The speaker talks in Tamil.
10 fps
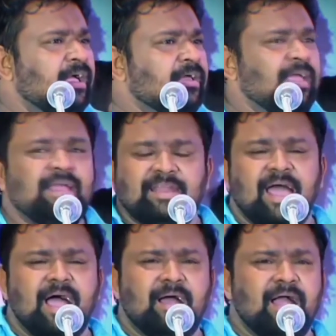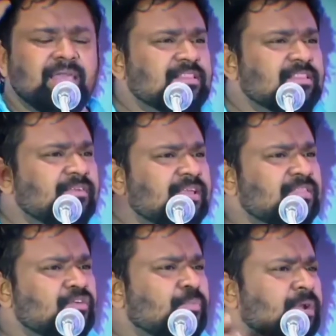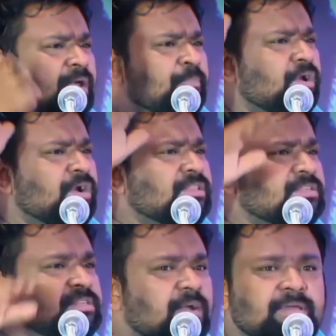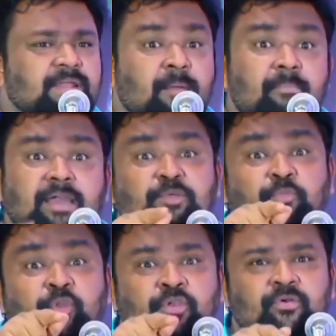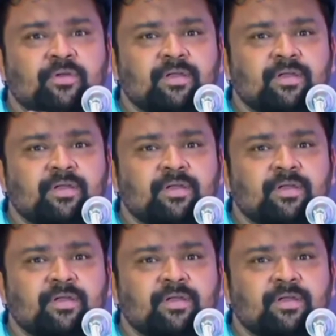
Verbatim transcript: ஏ நான் ஆயிரம் இடத்துக்கு வெளியே திரும்ப போகிறேன் நான் போகிற இடத்துல சாப்பிட்டுக்கிறேன் அம்மாவுக்கு அது புரியும்